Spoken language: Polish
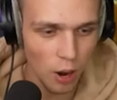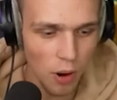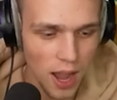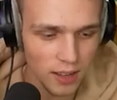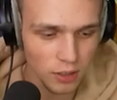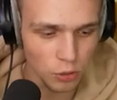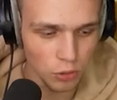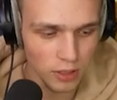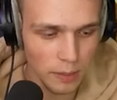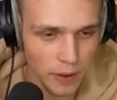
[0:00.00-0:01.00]
Ała!
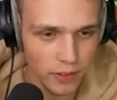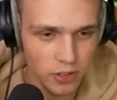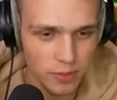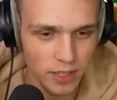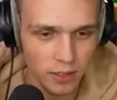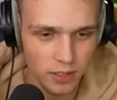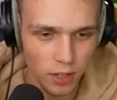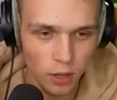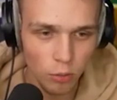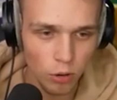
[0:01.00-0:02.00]
Kurde, prawie że sobie roz...
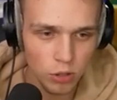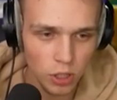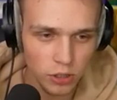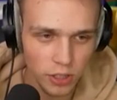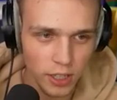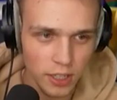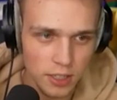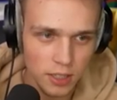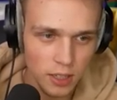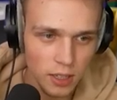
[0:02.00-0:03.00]
O, co to
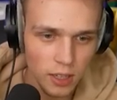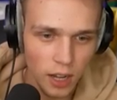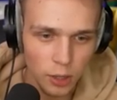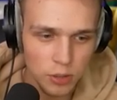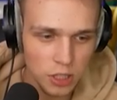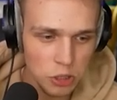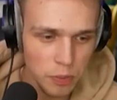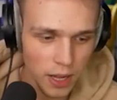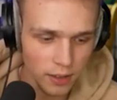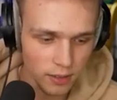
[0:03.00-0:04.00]
jest? Tak. Ej, to jest jakiś
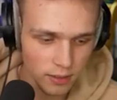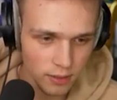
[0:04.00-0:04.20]
plan.